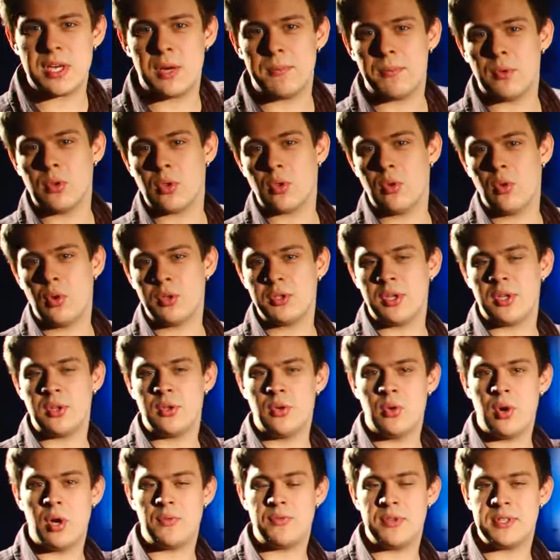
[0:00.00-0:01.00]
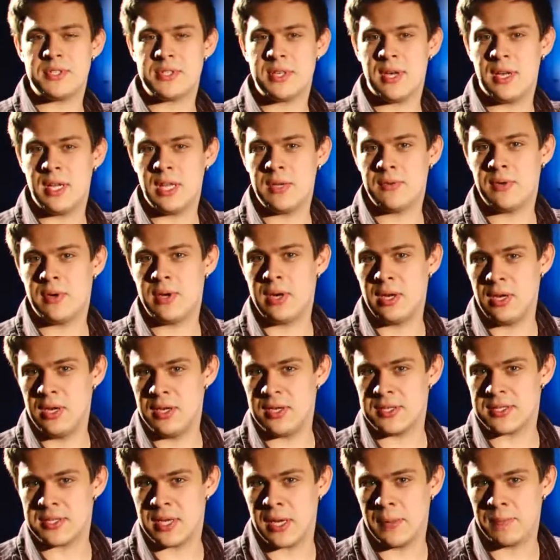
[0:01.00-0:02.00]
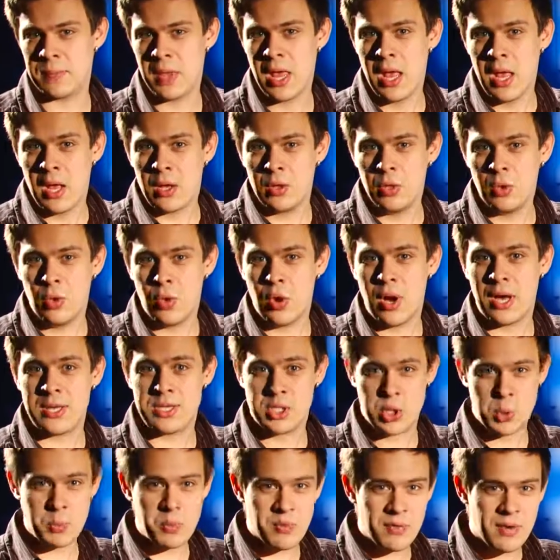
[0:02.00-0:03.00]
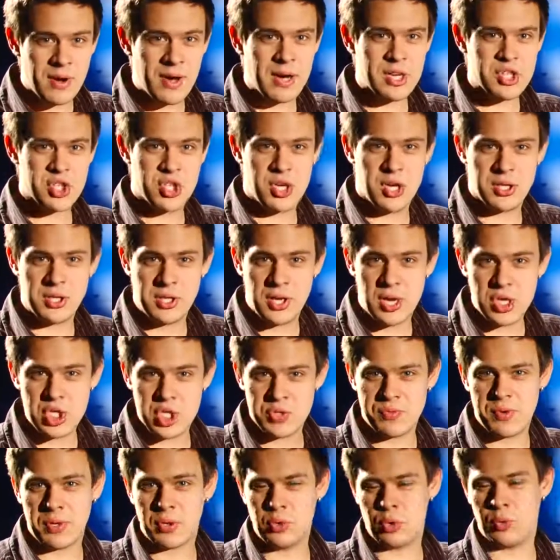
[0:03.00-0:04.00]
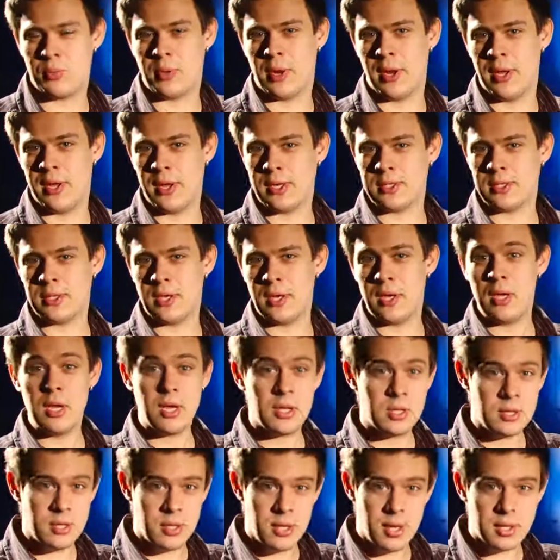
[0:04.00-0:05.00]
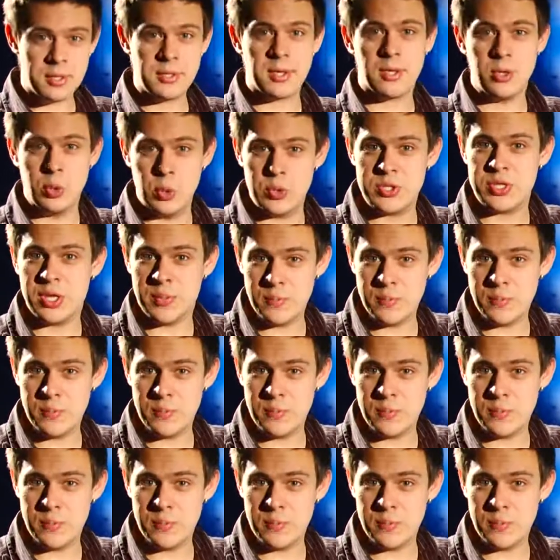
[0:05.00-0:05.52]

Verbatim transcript: за полгода до официального релиза. Но особого ажиотажа вокруг проекта нет до